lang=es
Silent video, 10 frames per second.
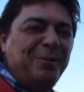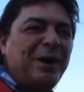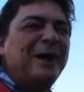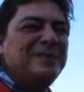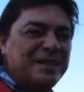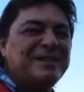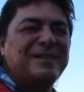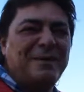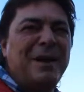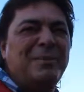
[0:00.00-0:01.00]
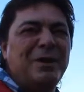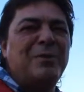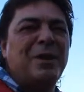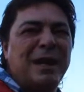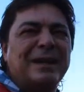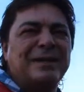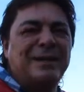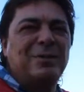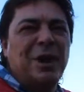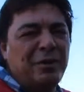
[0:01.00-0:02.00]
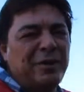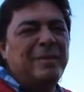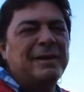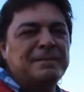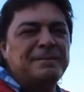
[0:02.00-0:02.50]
hay veces que se trabaja por amor al arte y a los demás.